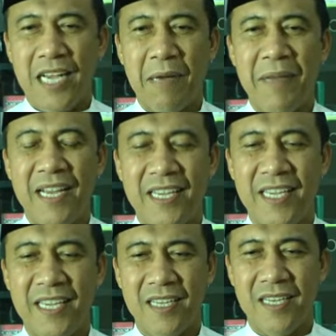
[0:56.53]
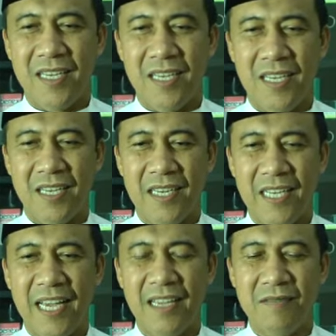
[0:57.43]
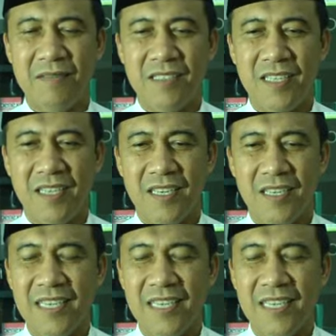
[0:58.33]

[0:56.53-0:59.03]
apalagi uh, dengan uh,